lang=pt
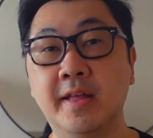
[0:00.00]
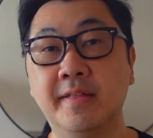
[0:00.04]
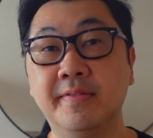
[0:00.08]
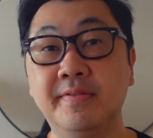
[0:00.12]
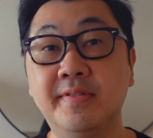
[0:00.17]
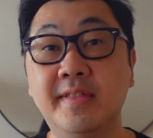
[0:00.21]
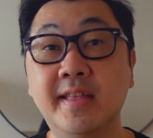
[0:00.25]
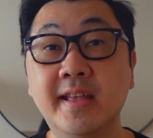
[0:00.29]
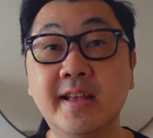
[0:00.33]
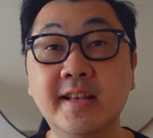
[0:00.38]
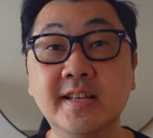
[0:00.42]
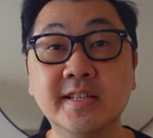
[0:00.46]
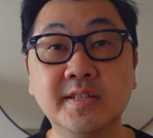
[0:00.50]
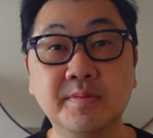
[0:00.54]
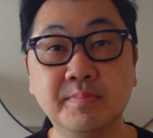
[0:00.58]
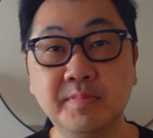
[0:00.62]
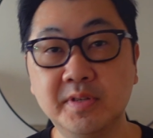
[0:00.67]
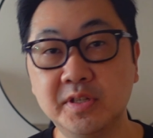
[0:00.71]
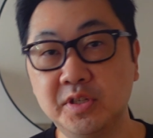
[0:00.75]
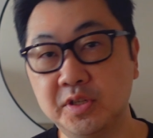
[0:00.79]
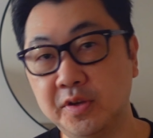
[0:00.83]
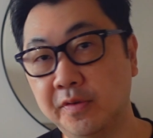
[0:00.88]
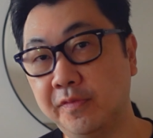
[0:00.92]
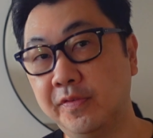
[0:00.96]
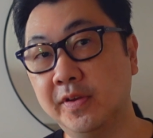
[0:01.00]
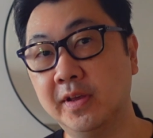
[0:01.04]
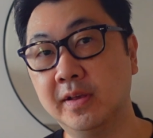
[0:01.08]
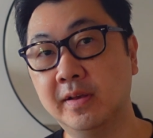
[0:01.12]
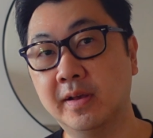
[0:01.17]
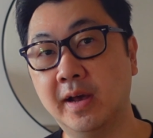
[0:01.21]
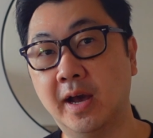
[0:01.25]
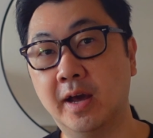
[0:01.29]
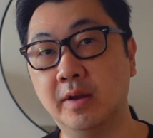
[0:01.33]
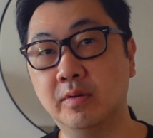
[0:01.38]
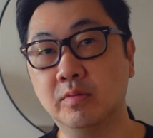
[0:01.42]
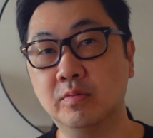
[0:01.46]

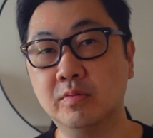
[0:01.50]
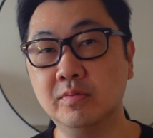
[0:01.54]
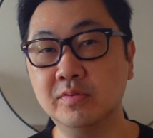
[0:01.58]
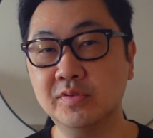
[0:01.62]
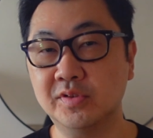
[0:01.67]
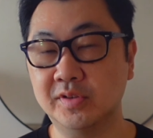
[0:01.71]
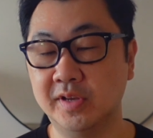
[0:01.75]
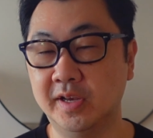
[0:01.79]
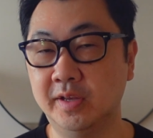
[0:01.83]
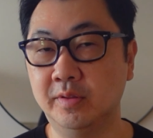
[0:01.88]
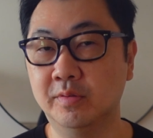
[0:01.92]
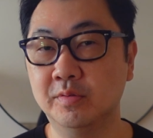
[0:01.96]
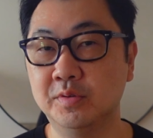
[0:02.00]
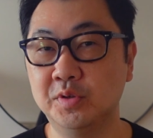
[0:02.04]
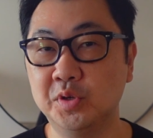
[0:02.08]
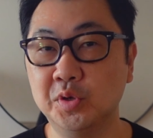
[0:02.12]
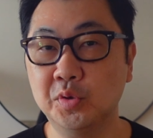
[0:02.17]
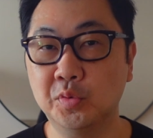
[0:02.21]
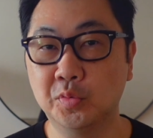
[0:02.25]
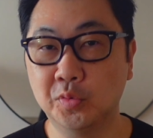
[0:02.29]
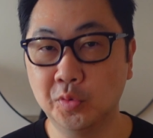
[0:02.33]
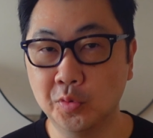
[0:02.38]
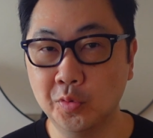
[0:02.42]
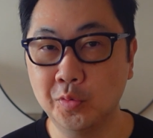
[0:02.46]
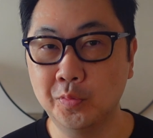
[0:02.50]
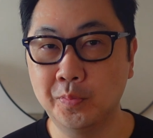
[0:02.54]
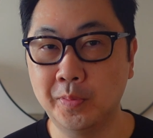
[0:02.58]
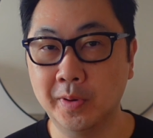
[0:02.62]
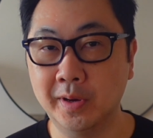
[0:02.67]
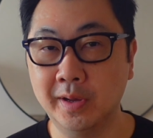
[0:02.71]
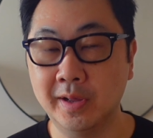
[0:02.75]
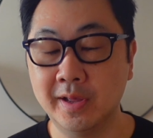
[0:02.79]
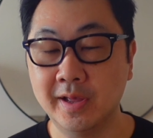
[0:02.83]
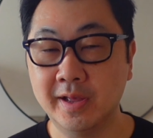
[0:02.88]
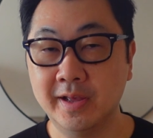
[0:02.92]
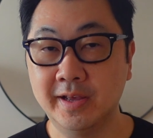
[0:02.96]
desmistificar o conceito de
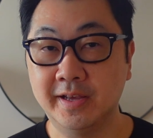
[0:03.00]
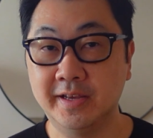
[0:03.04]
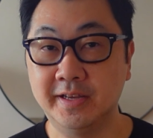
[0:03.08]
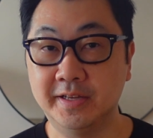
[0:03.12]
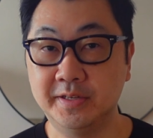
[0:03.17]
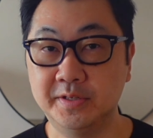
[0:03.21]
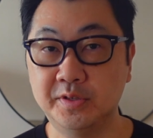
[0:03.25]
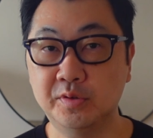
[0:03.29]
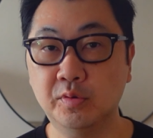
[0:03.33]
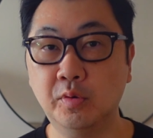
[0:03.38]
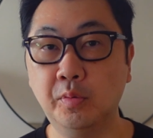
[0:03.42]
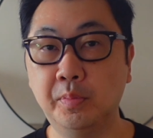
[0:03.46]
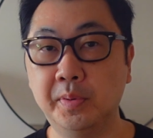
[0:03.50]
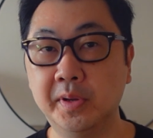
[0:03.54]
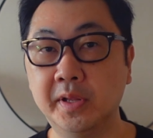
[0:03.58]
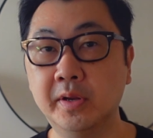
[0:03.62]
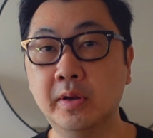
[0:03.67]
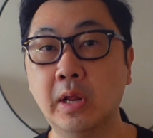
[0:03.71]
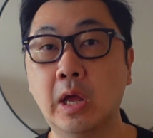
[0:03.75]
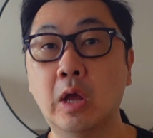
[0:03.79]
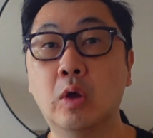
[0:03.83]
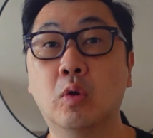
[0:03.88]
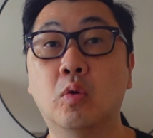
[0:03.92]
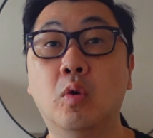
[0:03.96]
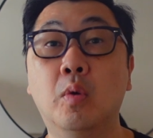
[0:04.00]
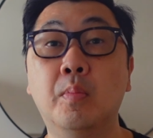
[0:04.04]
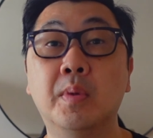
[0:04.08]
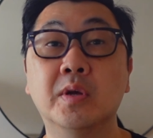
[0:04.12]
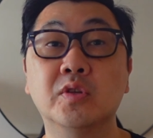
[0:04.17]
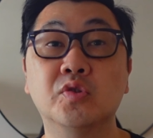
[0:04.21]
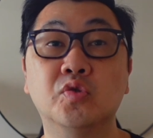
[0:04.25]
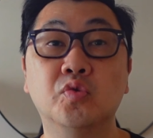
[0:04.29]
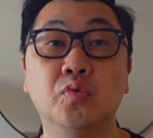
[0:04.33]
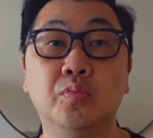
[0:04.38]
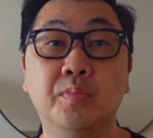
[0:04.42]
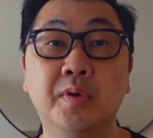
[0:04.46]
culpa e descobrir como
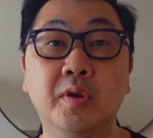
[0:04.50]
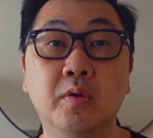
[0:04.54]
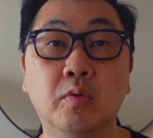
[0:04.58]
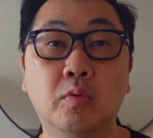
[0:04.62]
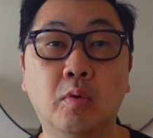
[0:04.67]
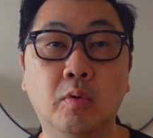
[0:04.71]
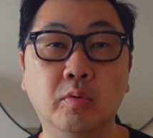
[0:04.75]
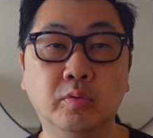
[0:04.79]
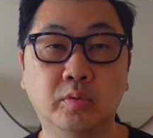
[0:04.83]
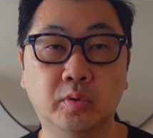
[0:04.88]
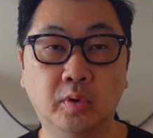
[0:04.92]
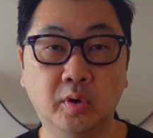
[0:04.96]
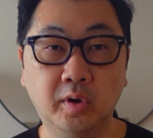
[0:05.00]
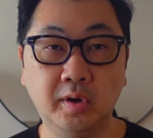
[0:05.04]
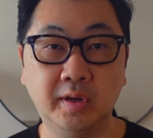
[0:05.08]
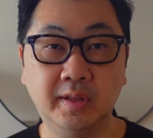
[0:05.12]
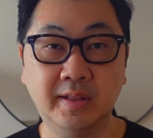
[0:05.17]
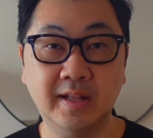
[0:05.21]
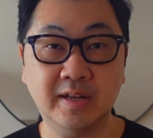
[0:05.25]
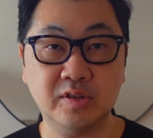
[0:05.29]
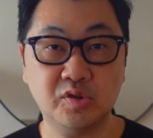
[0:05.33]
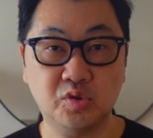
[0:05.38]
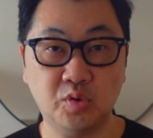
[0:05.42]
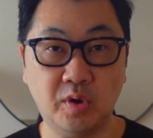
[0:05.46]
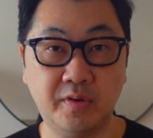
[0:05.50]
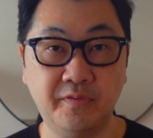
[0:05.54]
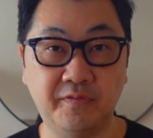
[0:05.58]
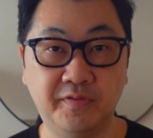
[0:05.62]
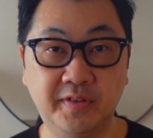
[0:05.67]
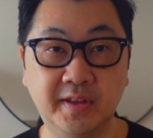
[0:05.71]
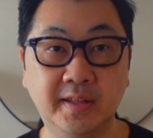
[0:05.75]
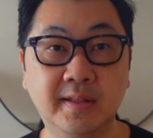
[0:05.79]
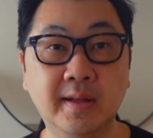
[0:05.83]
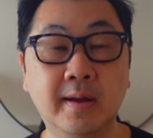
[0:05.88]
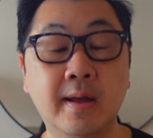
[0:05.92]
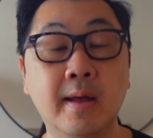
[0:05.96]
assumir o controle da sua
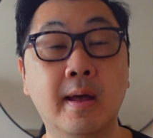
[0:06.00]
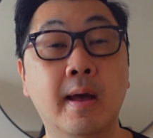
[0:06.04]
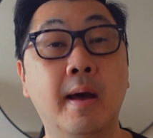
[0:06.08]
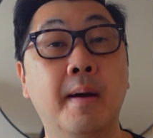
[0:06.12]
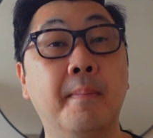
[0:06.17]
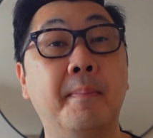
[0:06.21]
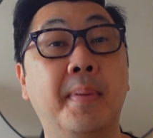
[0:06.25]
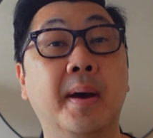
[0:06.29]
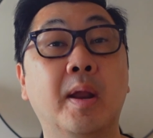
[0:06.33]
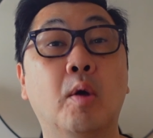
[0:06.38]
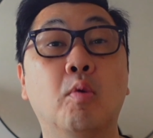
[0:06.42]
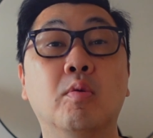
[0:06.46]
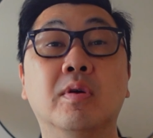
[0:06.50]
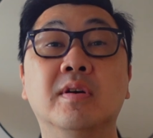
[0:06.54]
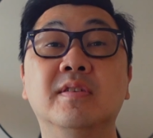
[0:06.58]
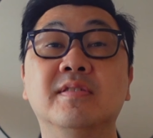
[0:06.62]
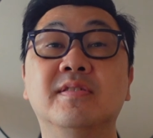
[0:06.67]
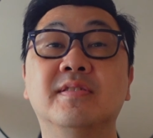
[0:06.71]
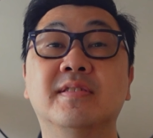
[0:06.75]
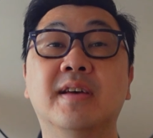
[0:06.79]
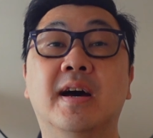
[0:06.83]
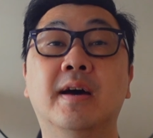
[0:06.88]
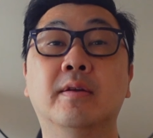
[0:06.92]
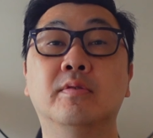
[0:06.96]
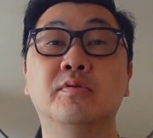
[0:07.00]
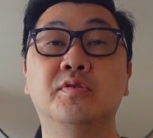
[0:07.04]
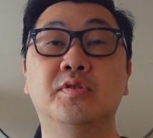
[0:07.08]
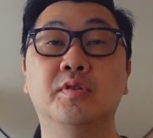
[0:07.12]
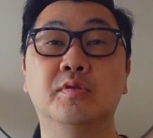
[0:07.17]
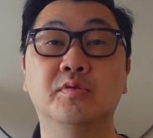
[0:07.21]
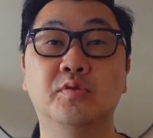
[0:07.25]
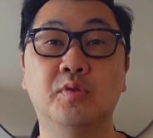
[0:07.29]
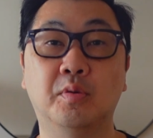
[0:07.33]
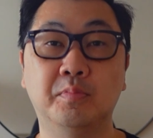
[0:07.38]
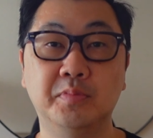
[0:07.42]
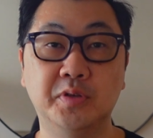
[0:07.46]
vida para alcançar os
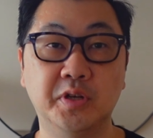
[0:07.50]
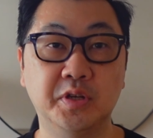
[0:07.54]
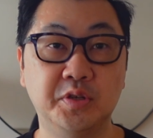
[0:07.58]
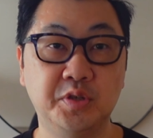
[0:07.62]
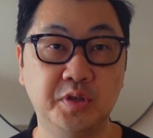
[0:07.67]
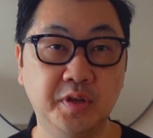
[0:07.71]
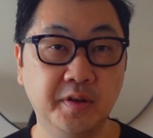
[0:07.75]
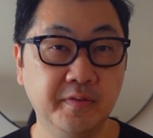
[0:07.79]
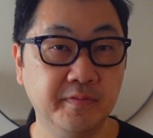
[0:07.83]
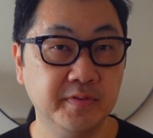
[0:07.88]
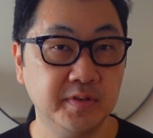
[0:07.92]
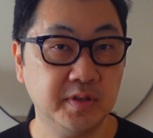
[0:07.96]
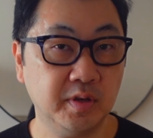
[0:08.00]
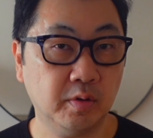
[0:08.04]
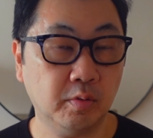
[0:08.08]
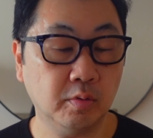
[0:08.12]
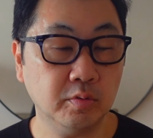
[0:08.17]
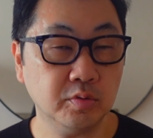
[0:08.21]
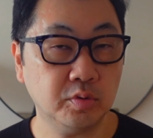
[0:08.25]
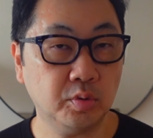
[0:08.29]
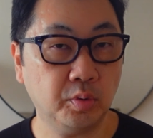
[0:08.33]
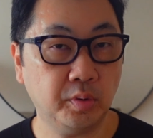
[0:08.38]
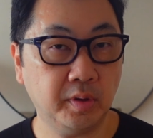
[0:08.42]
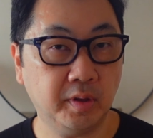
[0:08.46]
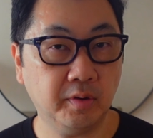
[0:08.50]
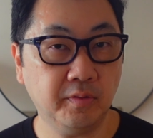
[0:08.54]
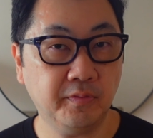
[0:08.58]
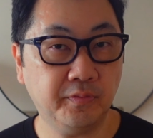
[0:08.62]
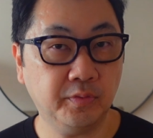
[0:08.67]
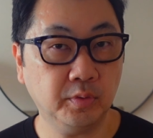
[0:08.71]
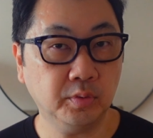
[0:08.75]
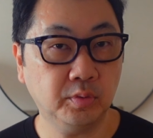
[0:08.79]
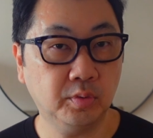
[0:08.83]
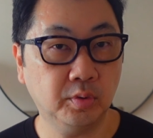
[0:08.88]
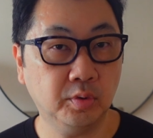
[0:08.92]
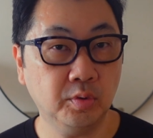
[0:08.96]
seus objetivos e construir um
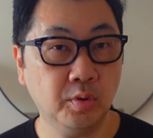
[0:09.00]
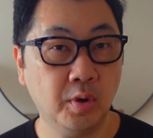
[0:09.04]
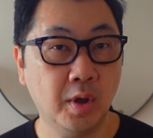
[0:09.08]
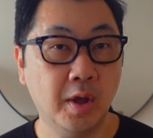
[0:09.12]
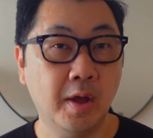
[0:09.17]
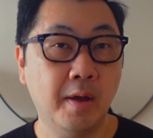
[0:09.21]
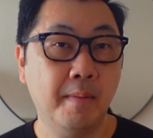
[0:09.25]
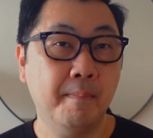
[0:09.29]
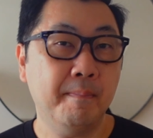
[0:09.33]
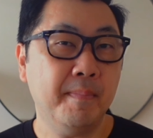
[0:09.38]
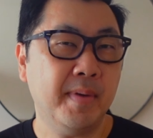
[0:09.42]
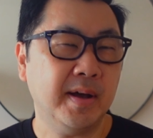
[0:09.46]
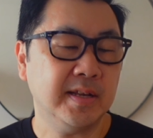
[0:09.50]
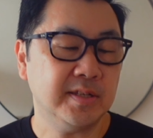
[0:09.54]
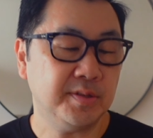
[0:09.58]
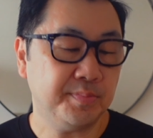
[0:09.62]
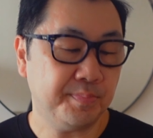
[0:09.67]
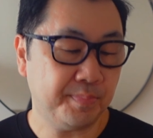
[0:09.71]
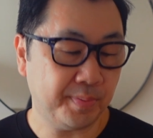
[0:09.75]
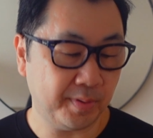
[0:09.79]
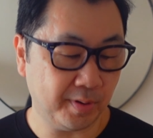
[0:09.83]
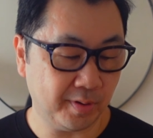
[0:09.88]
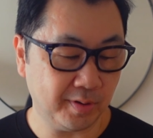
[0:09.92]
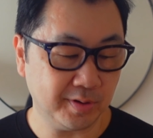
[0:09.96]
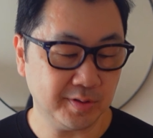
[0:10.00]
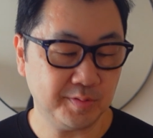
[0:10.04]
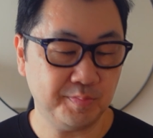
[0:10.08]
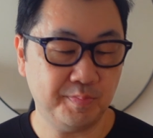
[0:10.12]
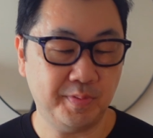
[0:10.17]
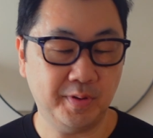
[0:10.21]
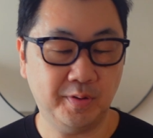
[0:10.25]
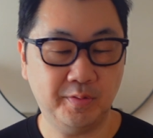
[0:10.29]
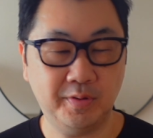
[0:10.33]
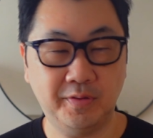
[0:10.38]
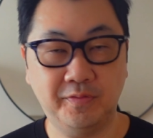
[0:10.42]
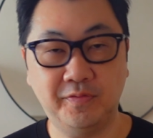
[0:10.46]
futuro mais
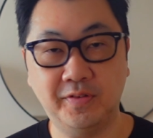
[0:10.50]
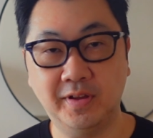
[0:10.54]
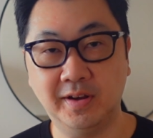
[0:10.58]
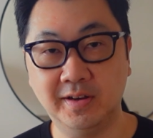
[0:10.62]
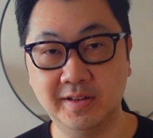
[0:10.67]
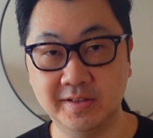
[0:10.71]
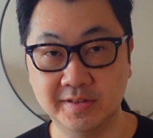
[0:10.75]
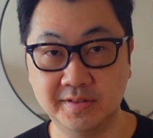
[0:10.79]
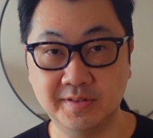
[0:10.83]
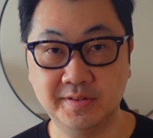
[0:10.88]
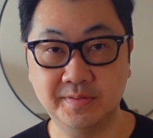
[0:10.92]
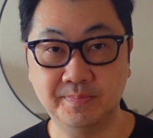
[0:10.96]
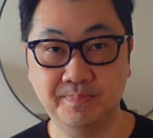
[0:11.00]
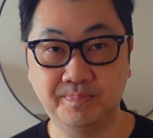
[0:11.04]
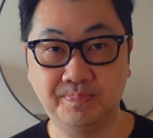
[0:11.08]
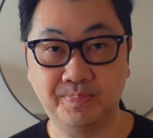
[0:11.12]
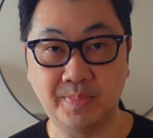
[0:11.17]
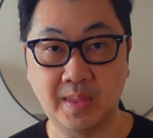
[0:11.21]
próspero e feliz.